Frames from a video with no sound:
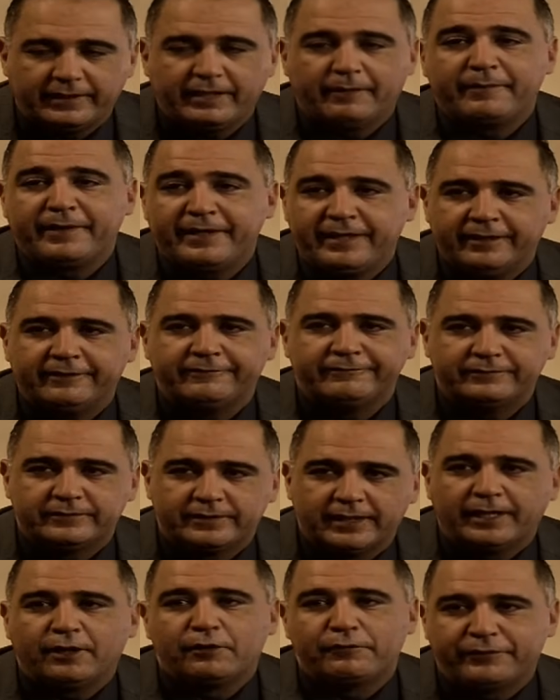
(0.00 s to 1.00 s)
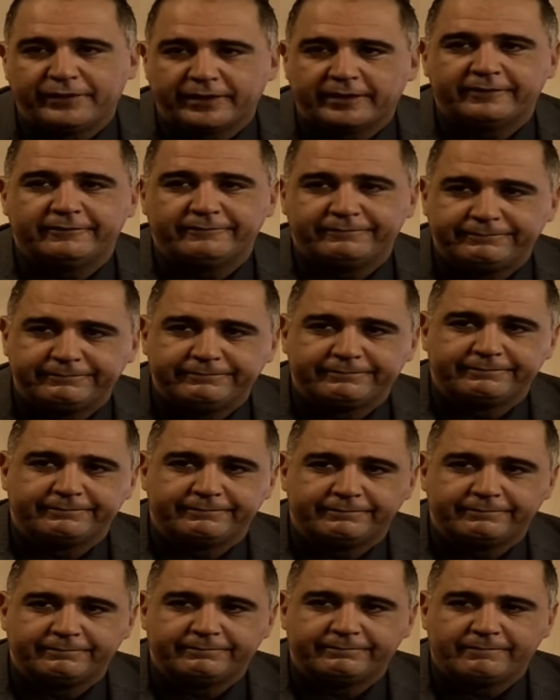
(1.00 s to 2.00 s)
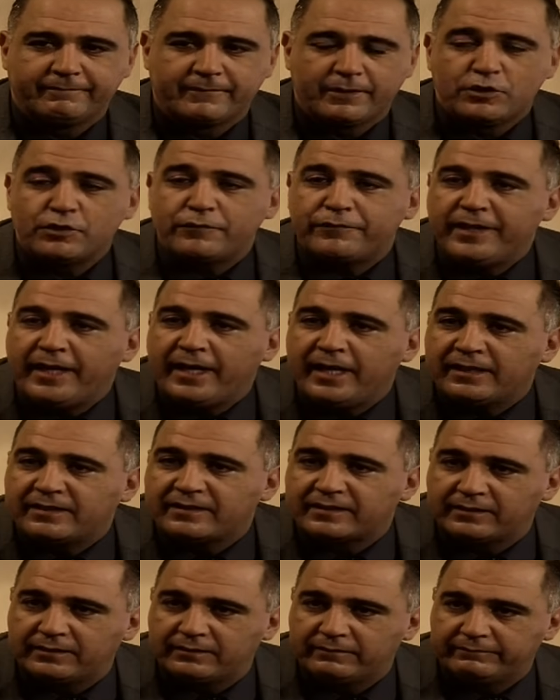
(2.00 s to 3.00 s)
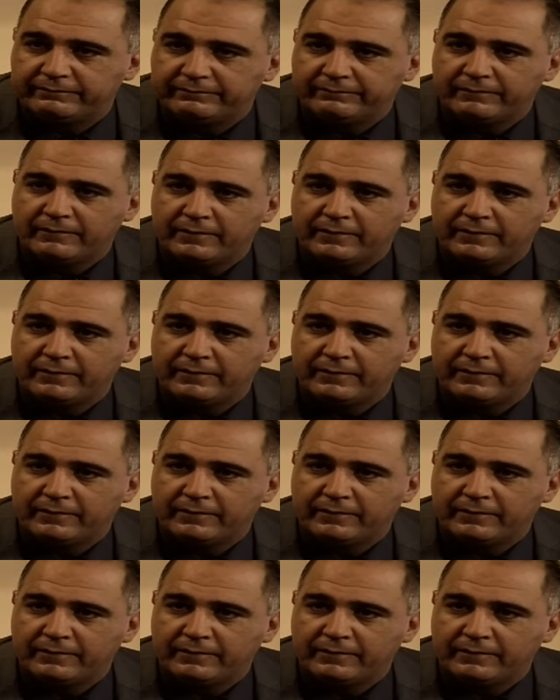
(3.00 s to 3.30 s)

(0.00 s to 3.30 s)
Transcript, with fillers: لا باينه تهلاو فيك شوفي حالتك